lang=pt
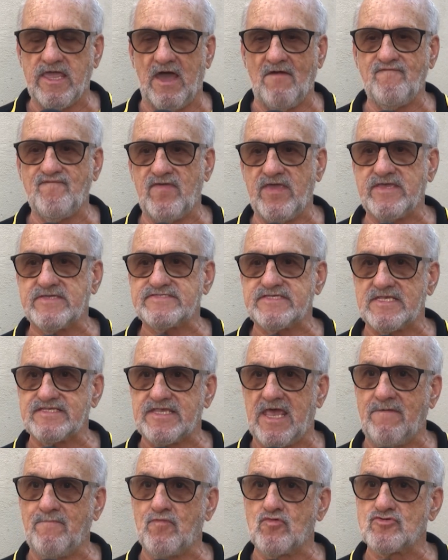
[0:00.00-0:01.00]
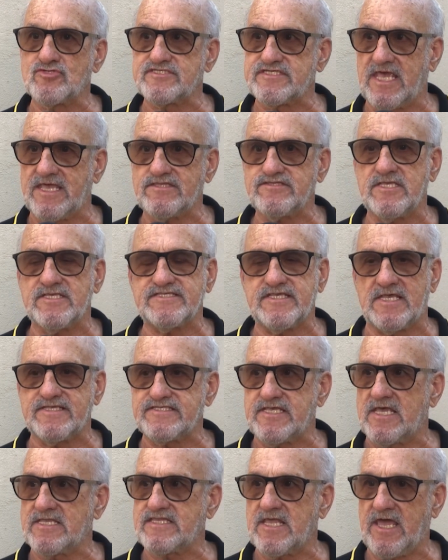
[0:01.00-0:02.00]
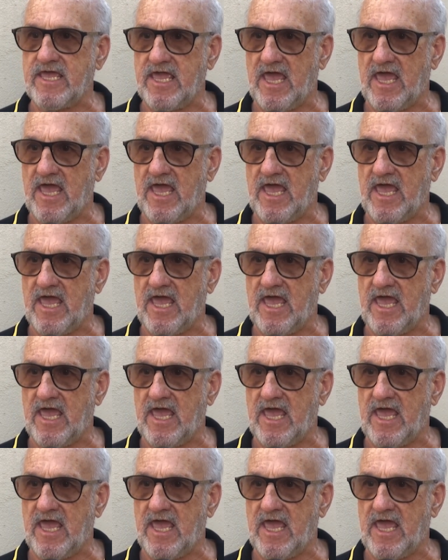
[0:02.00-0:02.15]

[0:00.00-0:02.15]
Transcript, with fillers: E a fixa sai por R$ 160.